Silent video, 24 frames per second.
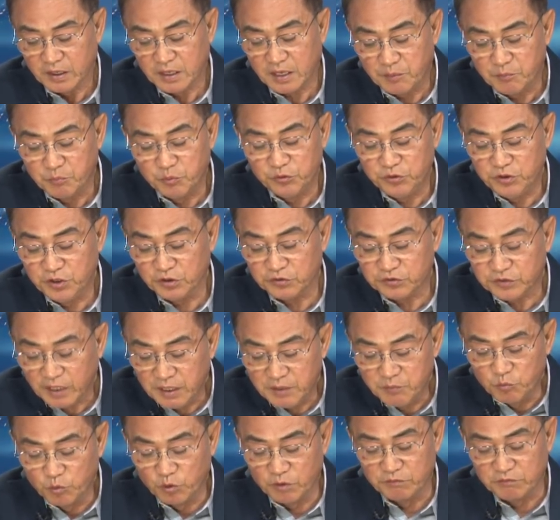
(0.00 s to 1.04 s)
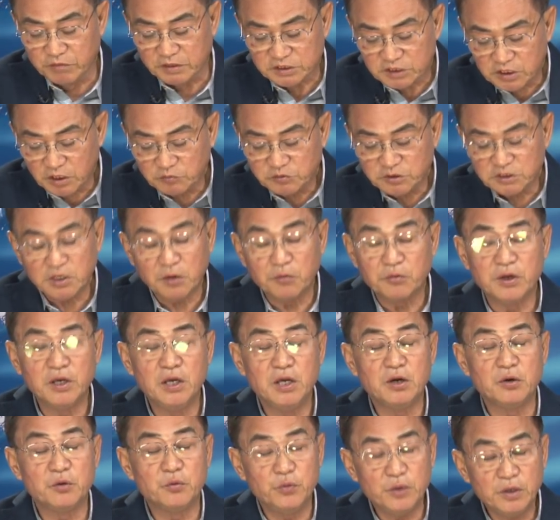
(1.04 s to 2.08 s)
Campuchia thấy buồn và sốc sau
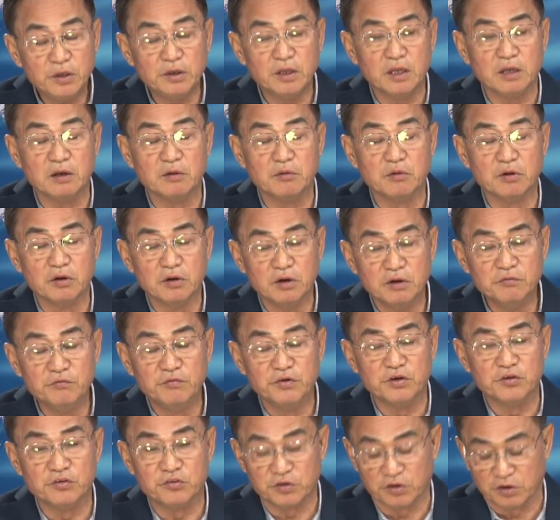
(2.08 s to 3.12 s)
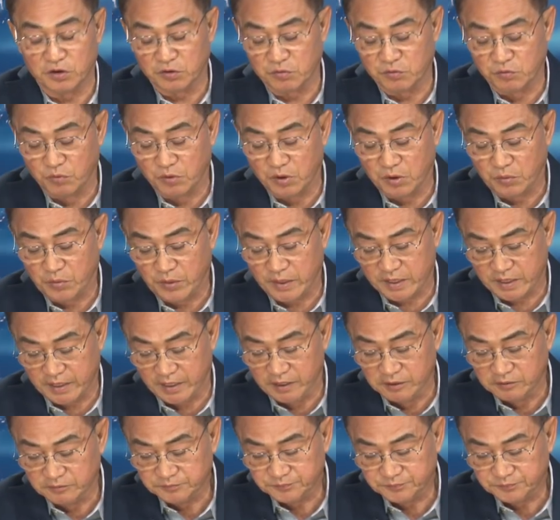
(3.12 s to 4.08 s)
khi quyết định ngưng viện trợ của Hoa Kỳ.